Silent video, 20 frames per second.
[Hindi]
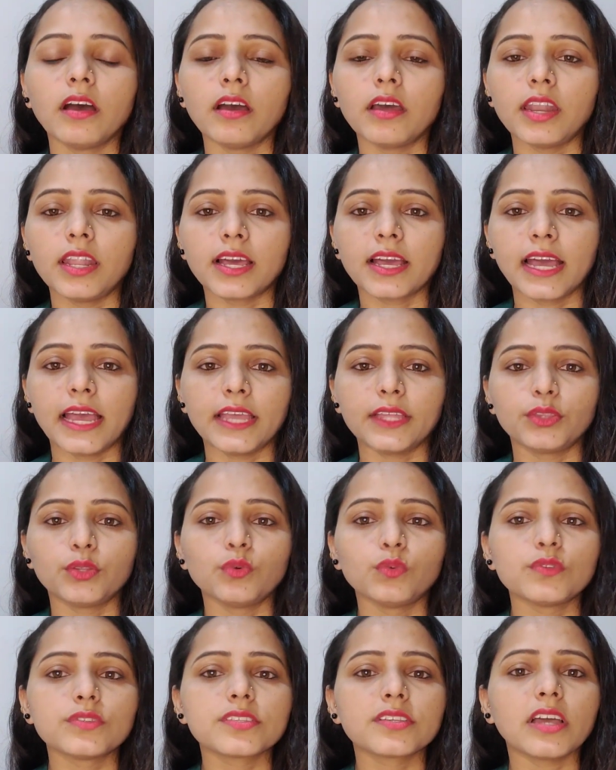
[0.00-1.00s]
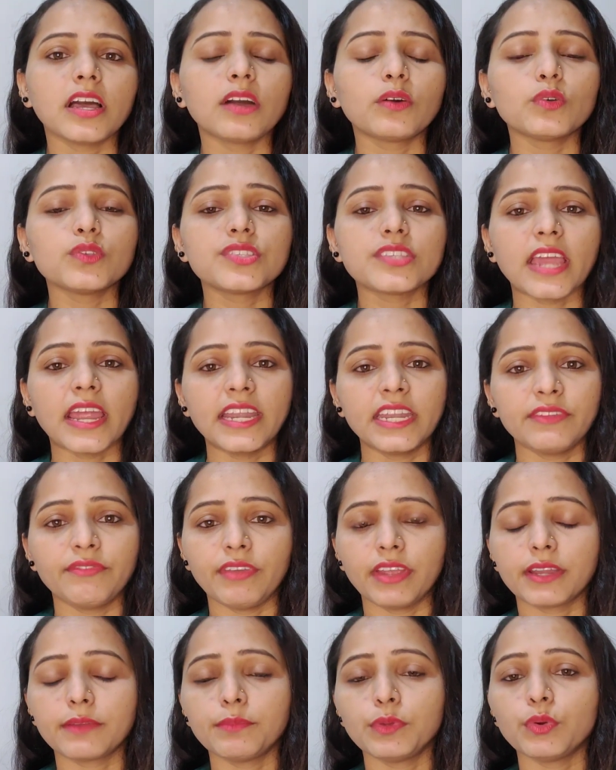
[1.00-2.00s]
लगाए तो उसका कुछ साइड
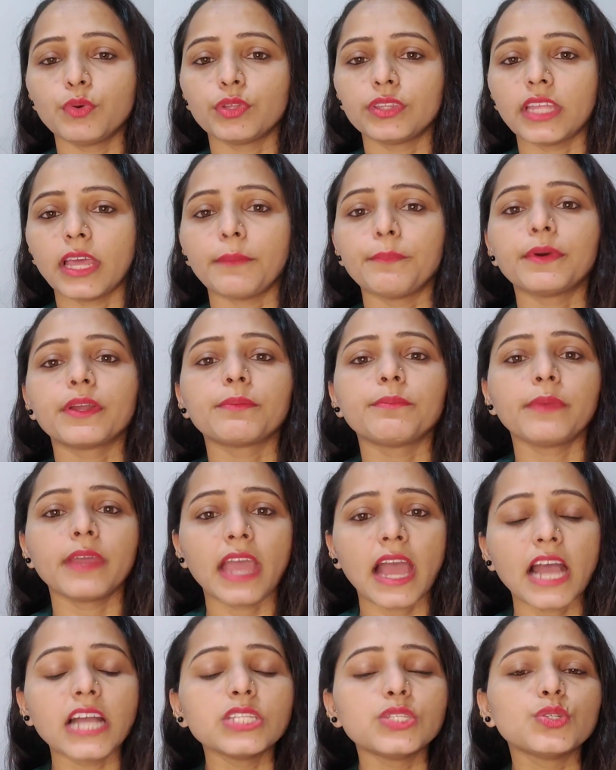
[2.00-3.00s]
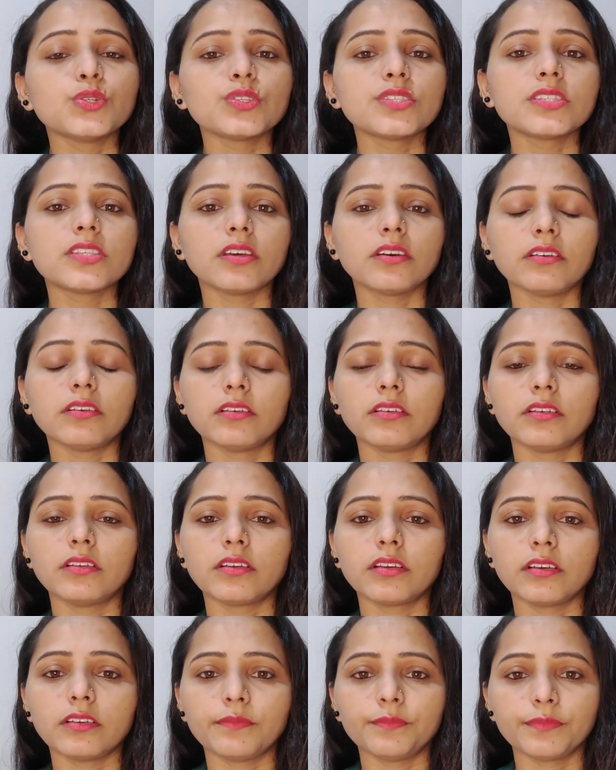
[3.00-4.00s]
इफ़ेक्ट भी होता है पर मैं आज जो
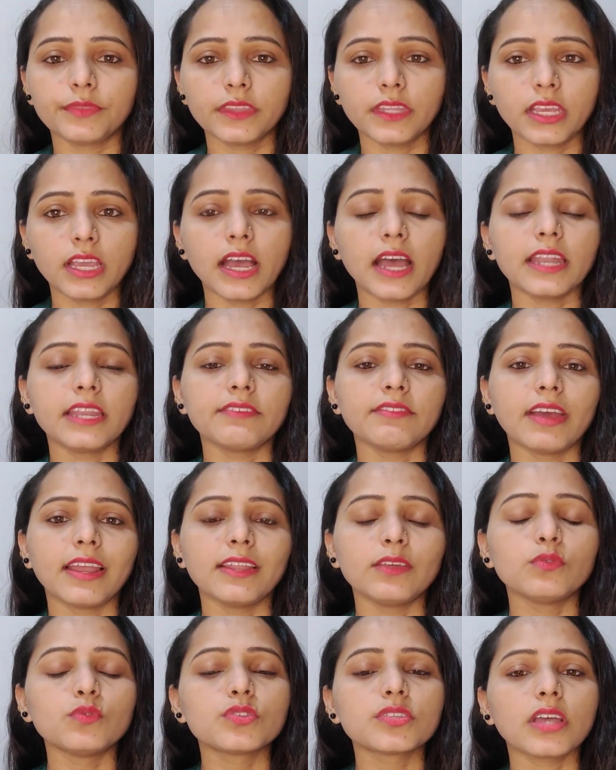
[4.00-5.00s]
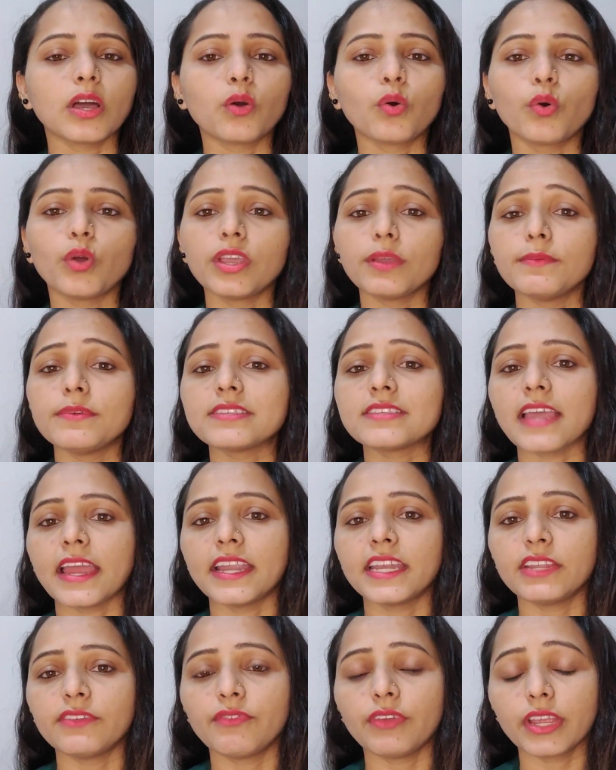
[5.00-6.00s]
दिखाने वाली हूँ उसका कोई भी
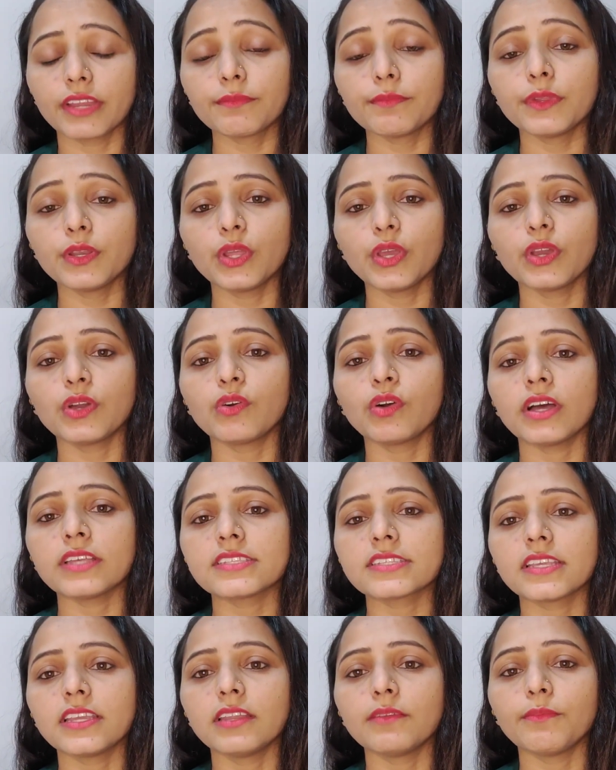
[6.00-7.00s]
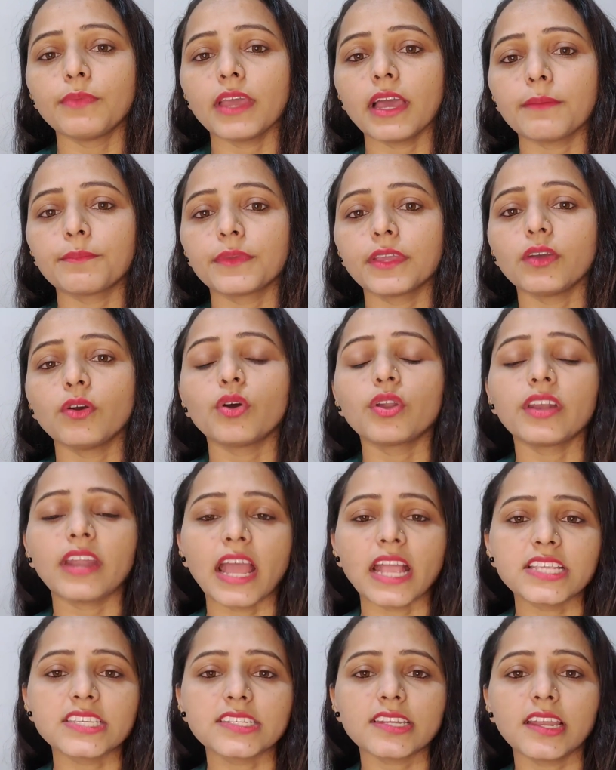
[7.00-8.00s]
साइड इफ़ेक्ट भी नहीं होगा स्किन पे आपके और
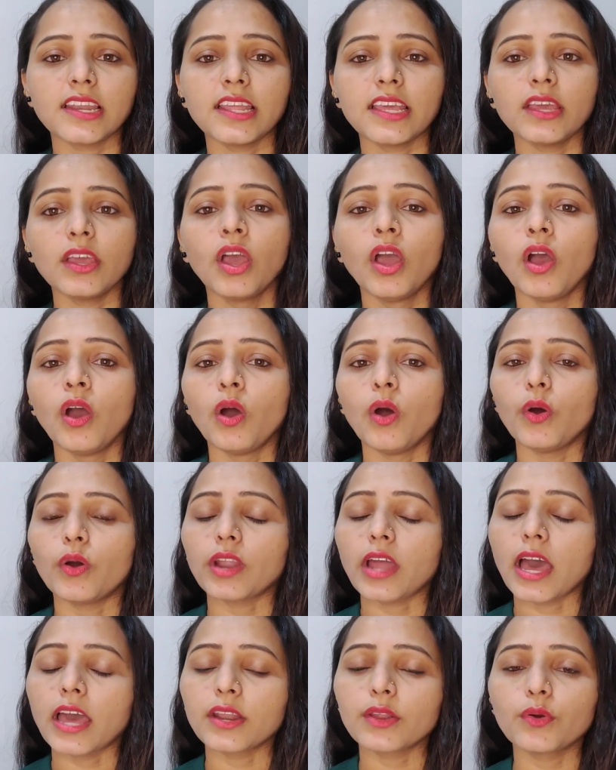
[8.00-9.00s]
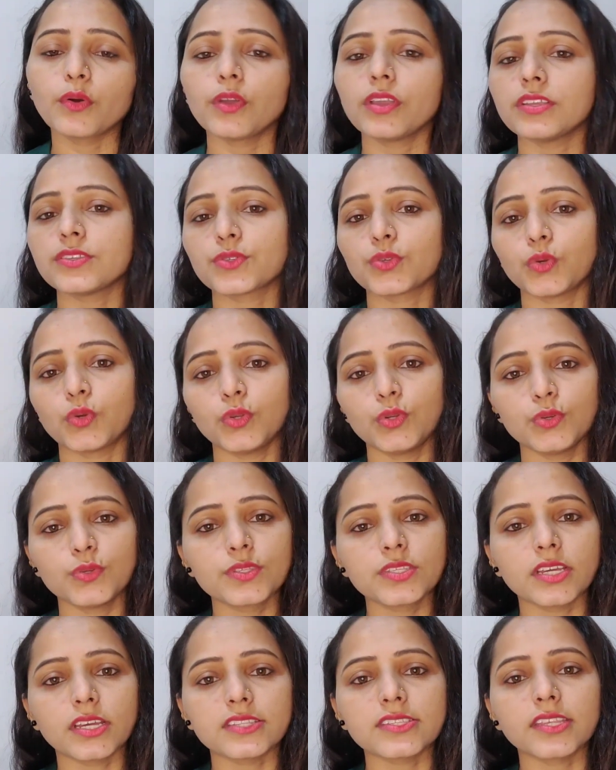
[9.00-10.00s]
नेचुरल है और हर कोई इसको
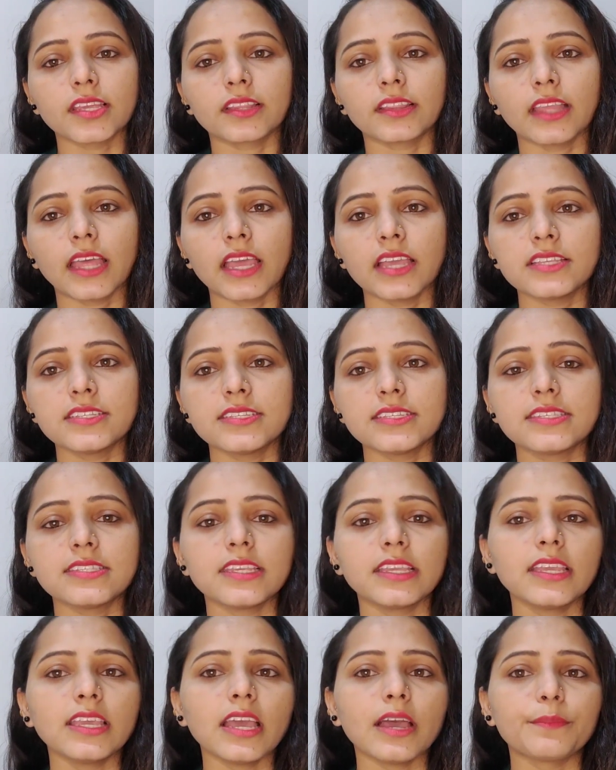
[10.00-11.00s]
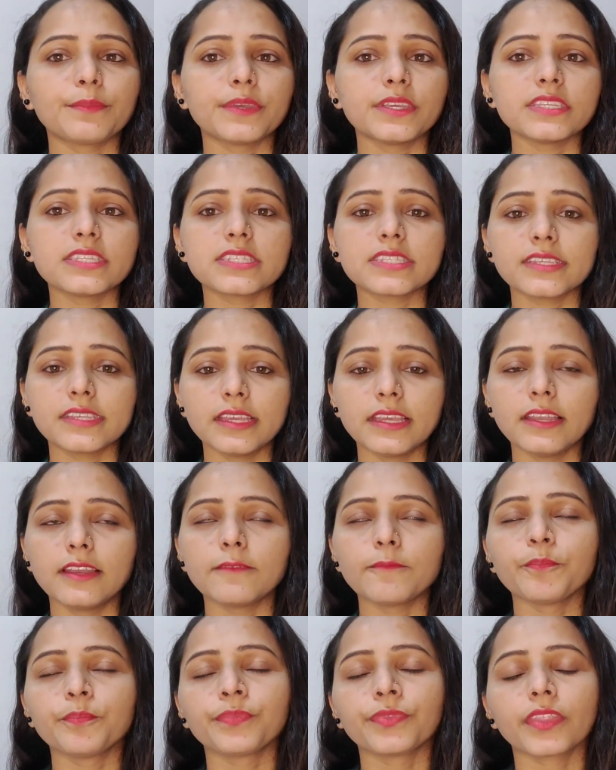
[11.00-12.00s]
यूज़ कर सकता है जिससे कि आपकी
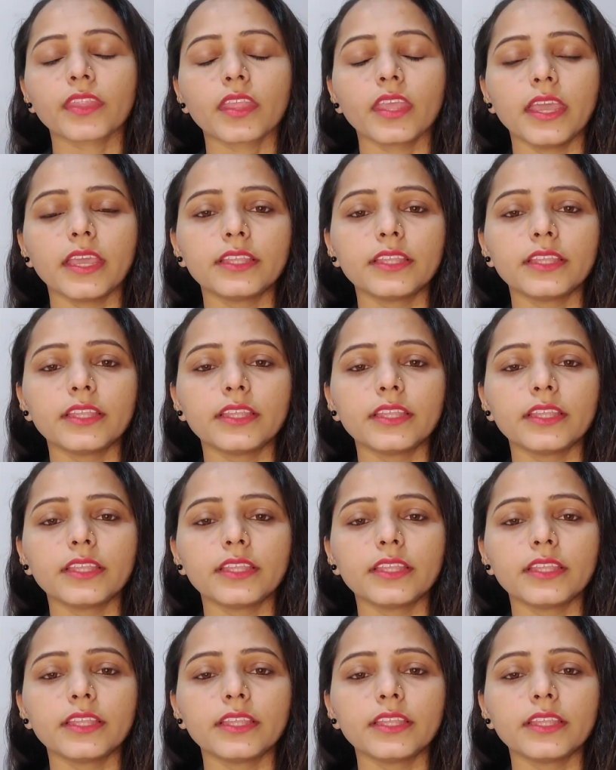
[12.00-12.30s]
स्किन